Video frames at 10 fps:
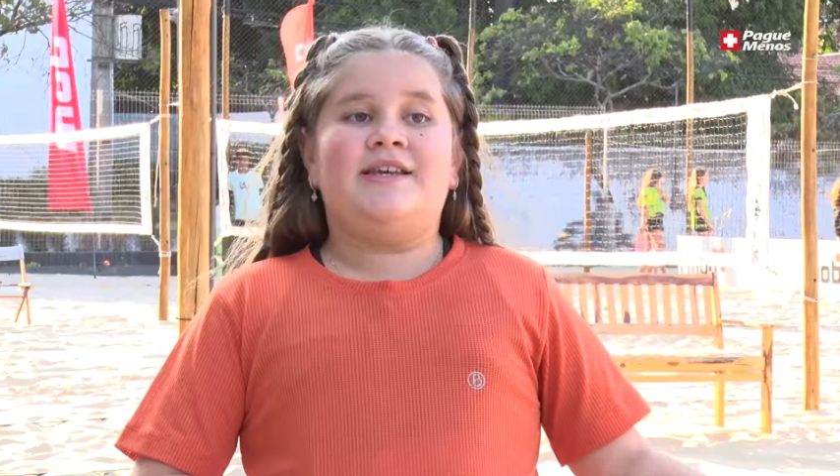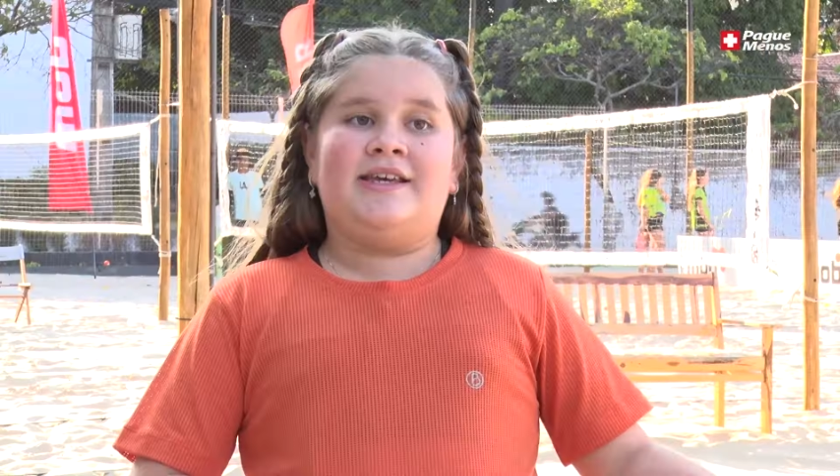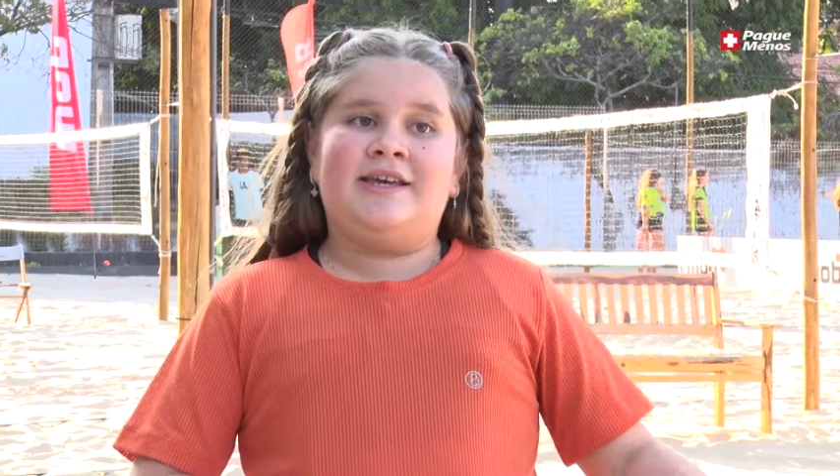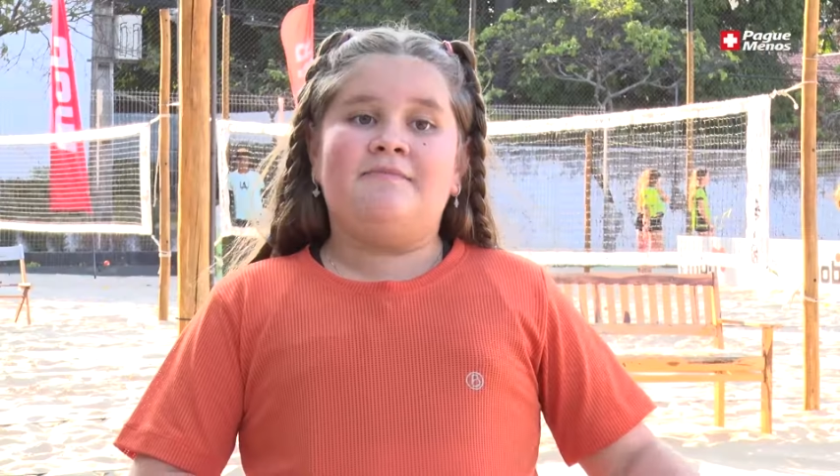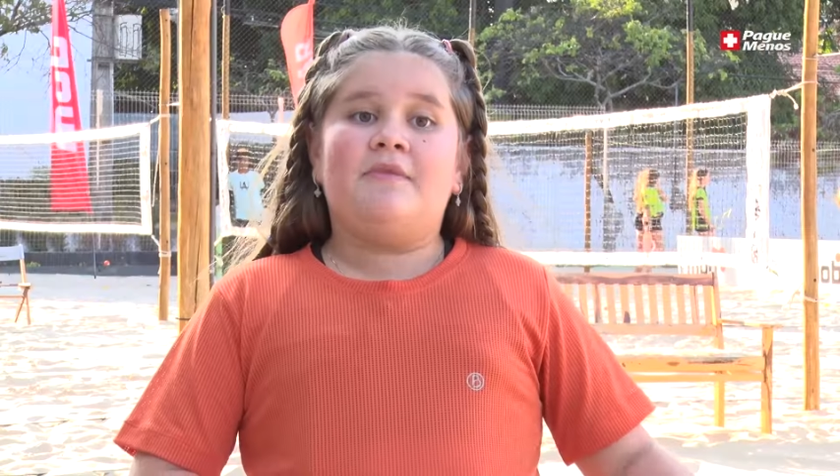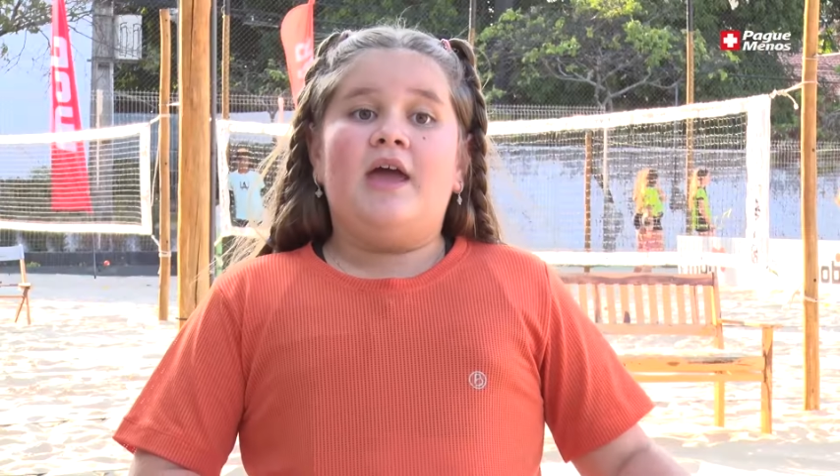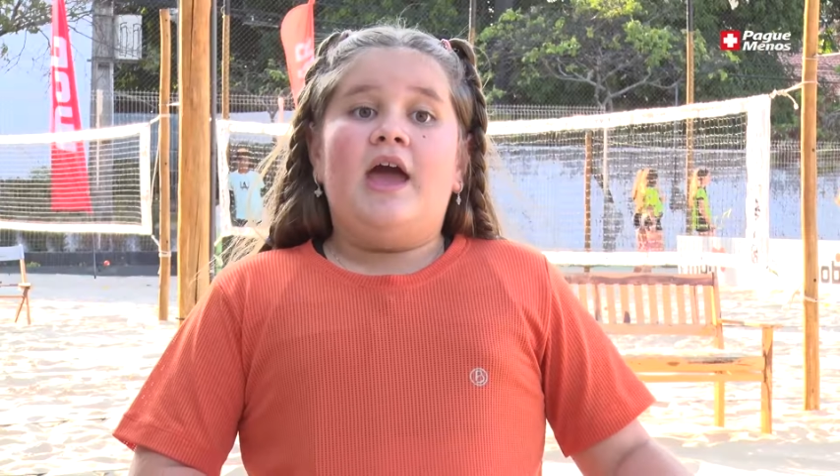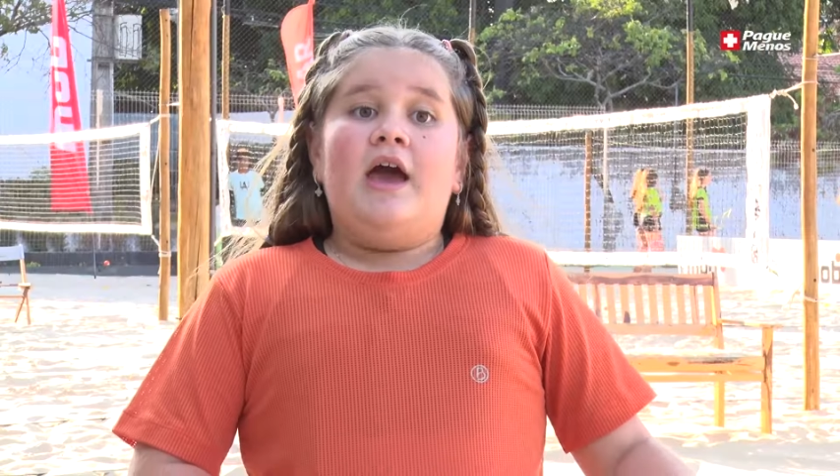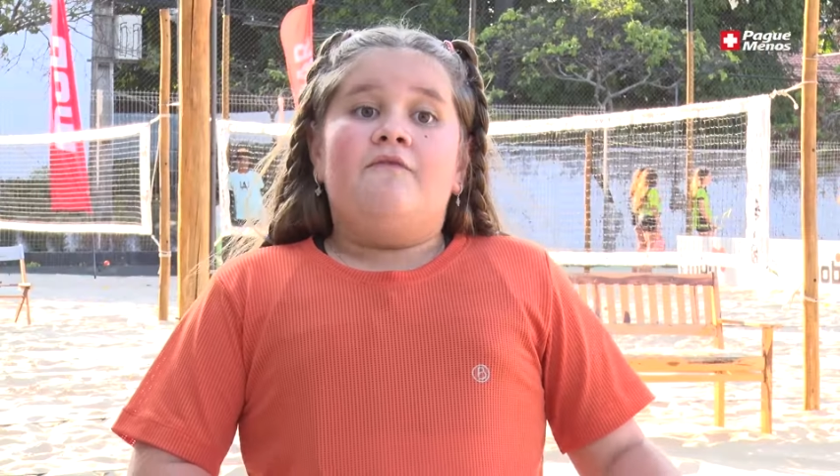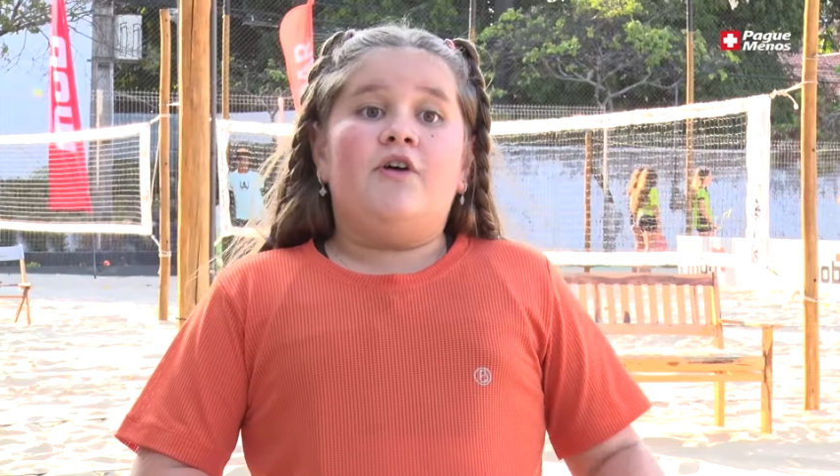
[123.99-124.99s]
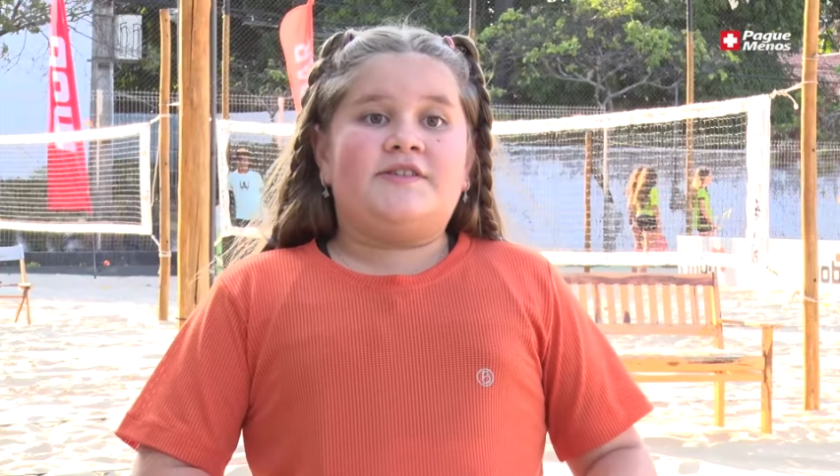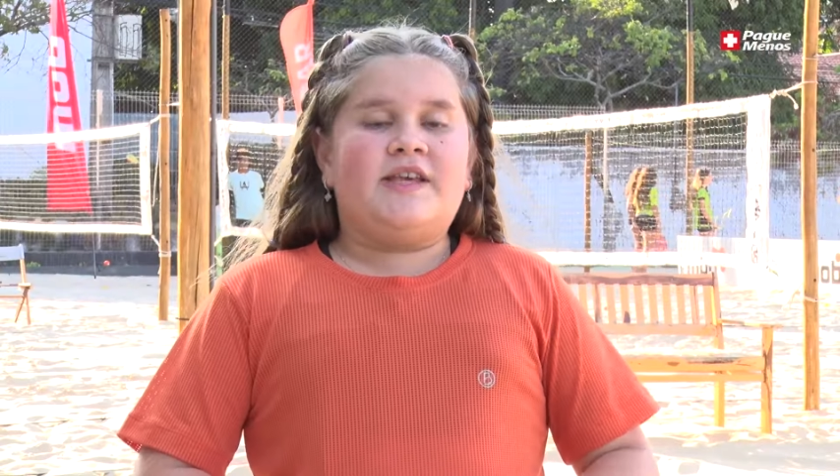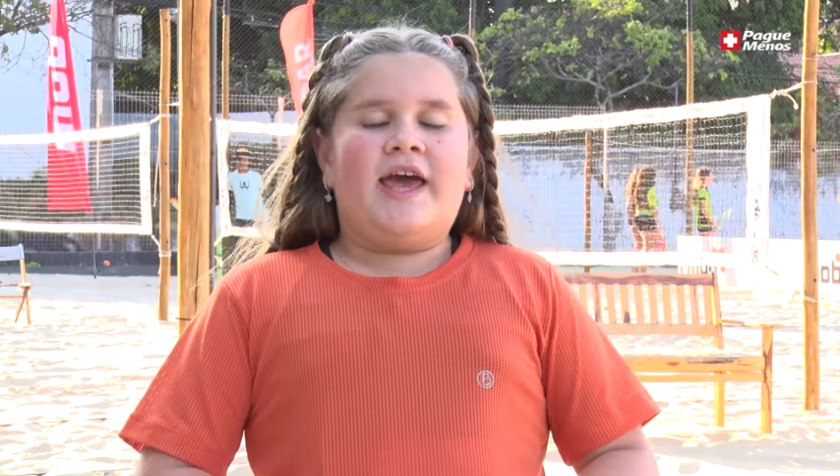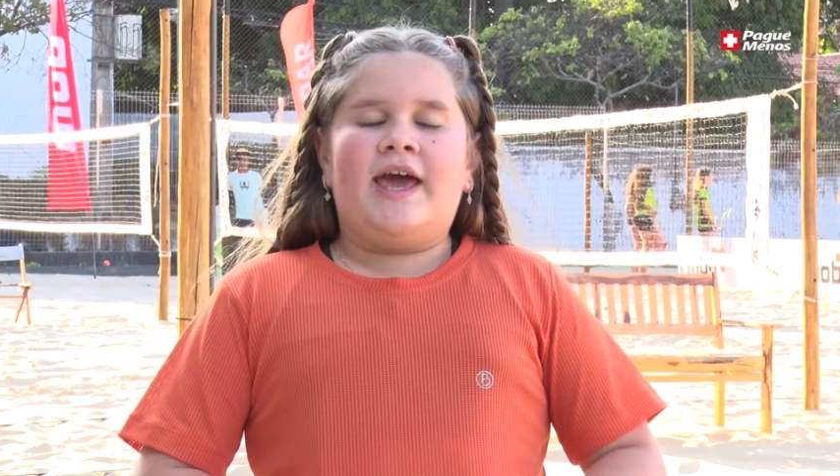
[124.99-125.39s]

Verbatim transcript: e você